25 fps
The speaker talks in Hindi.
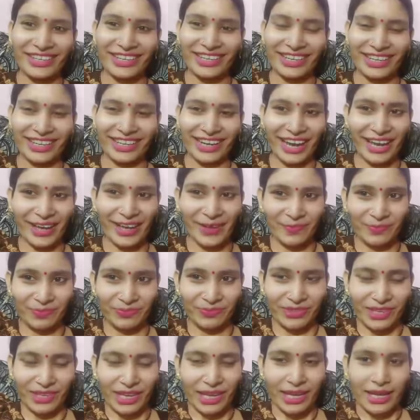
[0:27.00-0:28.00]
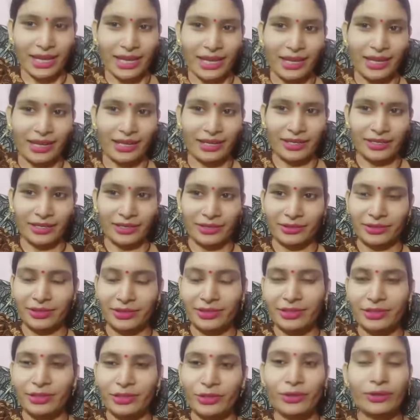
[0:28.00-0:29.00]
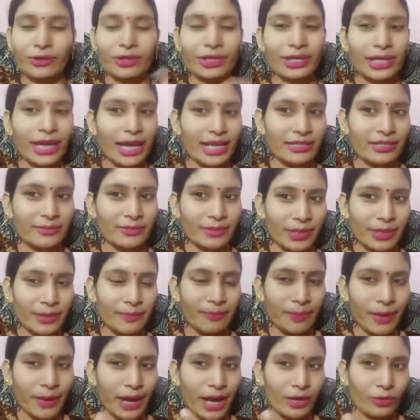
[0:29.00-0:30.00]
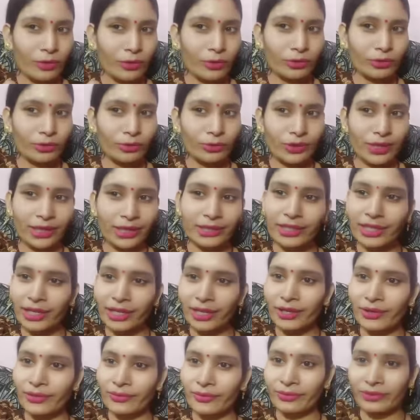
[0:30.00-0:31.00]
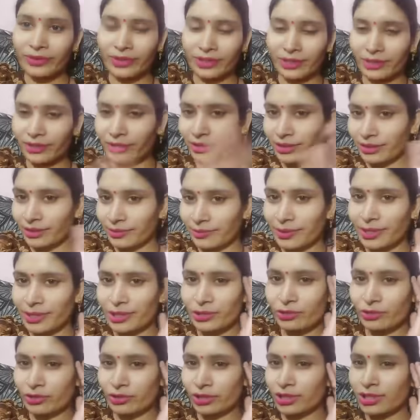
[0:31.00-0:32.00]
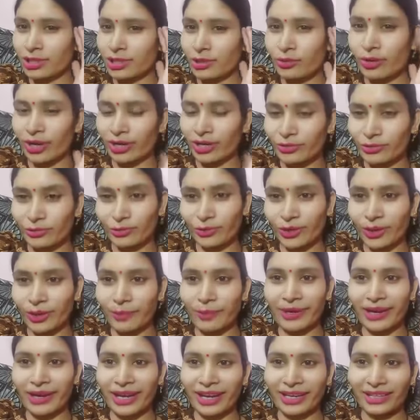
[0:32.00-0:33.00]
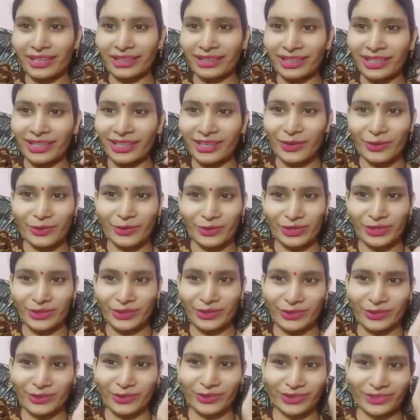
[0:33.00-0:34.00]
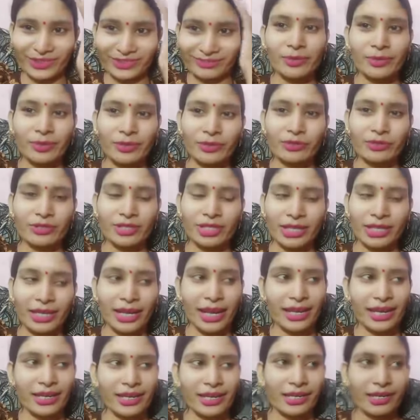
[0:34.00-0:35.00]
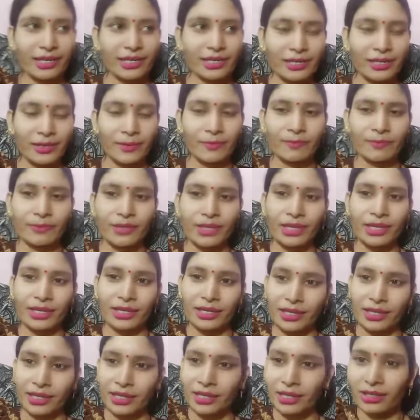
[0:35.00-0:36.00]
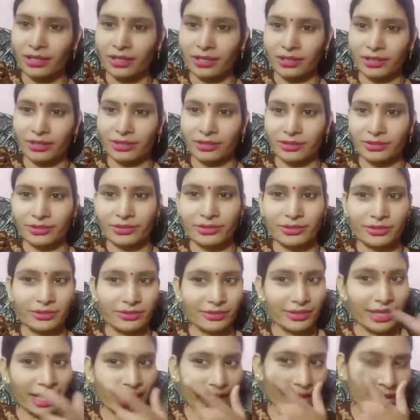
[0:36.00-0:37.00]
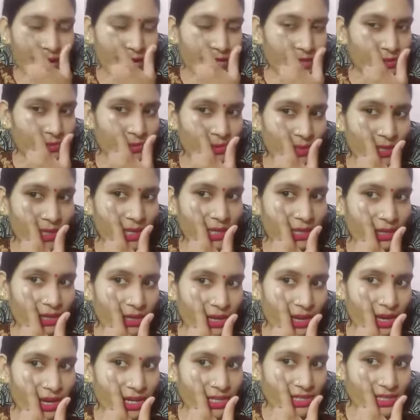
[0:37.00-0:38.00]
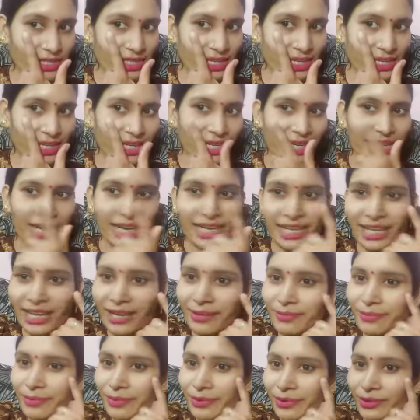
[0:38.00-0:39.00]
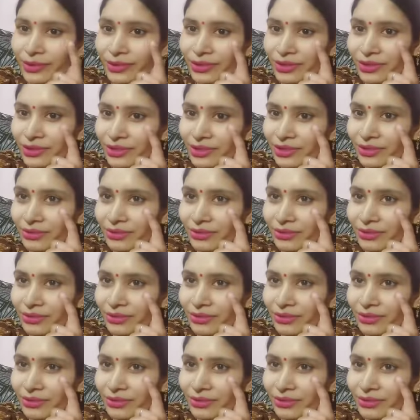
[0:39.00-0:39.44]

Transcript: ठीक लग रहा है क्योंकि आज मैंने बाल को धुला था फिर मैंने सोचा चलो आज जूड़ा बना लेते हैं और सिंदूर तो कुछ लगाए नहीं है आज मैंने काजल लगाया है बहुत